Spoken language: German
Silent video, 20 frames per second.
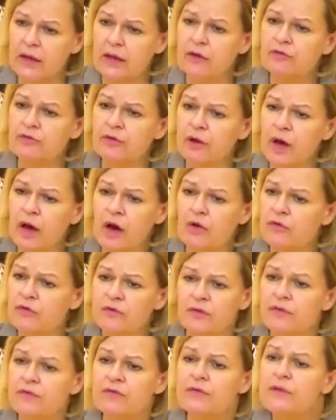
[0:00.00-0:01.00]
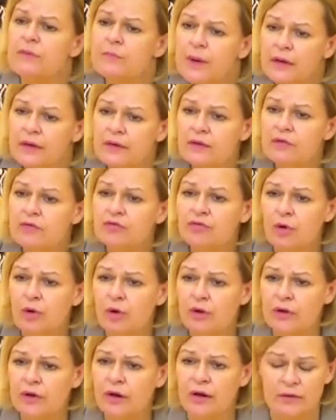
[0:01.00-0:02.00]
davon aus, dass niemand hier
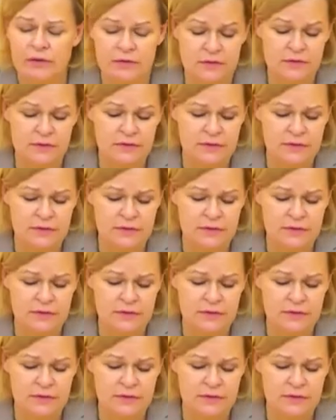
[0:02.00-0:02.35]
Freude hat,